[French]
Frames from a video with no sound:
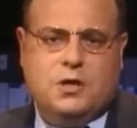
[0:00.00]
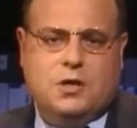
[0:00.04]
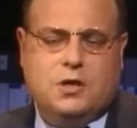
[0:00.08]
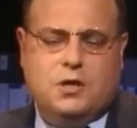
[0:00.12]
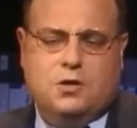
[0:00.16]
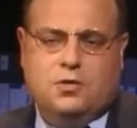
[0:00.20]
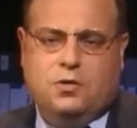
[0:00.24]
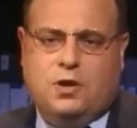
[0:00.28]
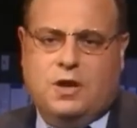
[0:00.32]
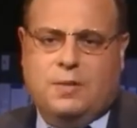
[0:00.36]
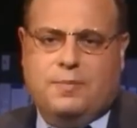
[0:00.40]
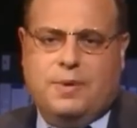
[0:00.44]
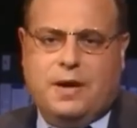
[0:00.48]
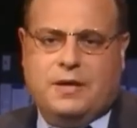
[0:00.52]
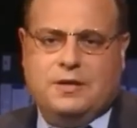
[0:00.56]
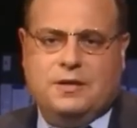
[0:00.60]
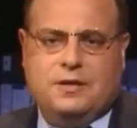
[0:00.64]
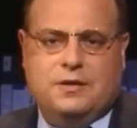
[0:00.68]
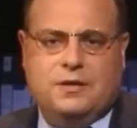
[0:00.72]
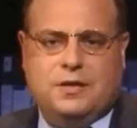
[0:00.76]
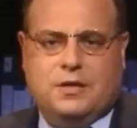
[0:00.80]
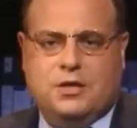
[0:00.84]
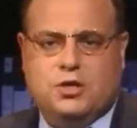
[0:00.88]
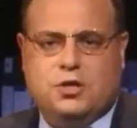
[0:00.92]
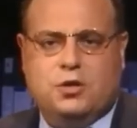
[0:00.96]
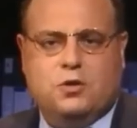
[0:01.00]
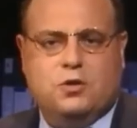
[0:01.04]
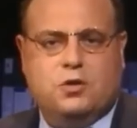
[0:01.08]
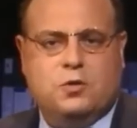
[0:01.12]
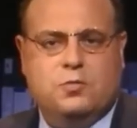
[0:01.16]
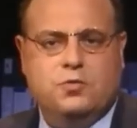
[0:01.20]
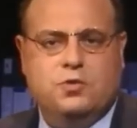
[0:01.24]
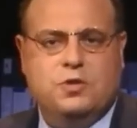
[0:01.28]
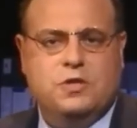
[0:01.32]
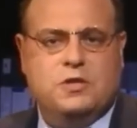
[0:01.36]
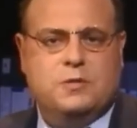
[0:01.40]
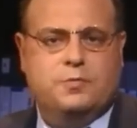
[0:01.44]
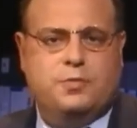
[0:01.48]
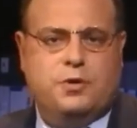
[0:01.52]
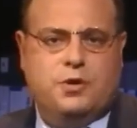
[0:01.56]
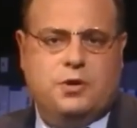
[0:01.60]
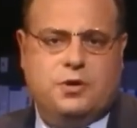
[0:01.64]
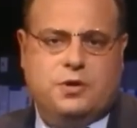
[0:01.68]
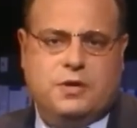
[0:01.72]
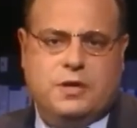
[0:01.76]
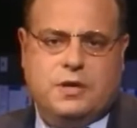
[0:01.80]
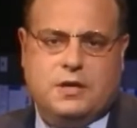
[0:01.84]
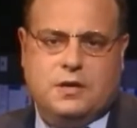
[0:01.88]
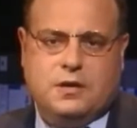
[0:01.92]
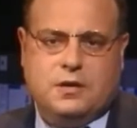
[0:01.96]
de la part des dirigeants communistes
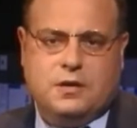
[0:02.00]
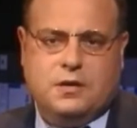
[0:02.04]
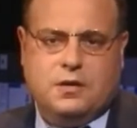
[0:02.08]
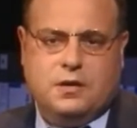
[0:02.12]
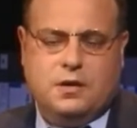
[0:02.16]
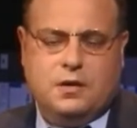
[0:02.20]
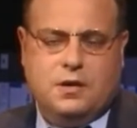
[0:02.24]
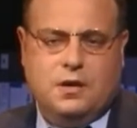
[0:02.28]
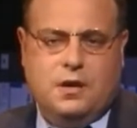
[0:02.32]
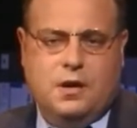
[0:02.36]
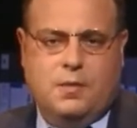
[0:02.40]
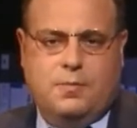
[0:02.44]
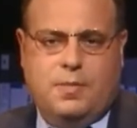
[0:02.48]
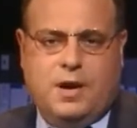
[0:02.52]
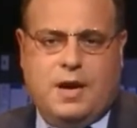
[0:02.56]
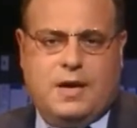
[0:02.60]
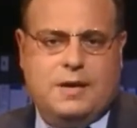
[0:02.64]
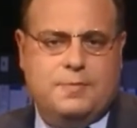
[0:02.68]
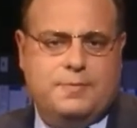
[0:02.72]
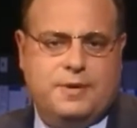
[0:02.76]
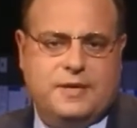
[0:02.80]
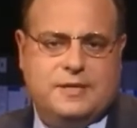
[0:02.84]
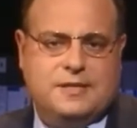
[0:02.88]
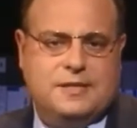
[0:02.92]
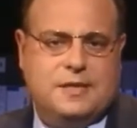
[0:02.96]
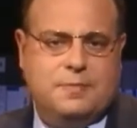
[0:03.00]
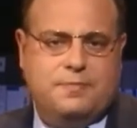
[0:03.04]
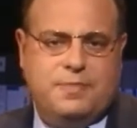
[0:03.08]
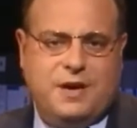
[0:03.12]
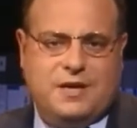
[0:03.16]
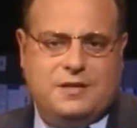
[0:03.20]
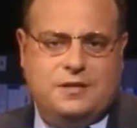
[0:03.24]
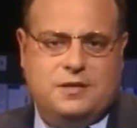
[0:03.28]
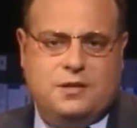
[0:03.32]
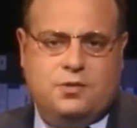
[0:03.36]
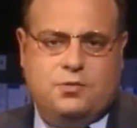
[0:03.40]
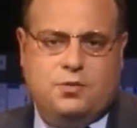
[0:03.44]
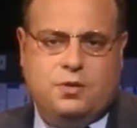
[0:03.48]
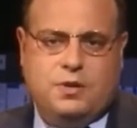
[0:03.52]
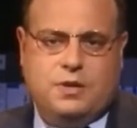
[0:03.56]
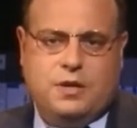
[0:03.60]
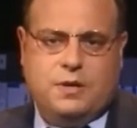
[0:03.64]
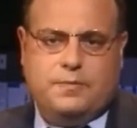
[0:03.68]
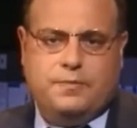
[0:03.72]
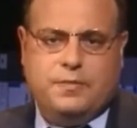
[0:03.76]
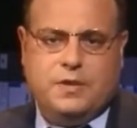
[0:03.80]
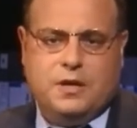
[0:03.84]
polonais Par un passé particulier.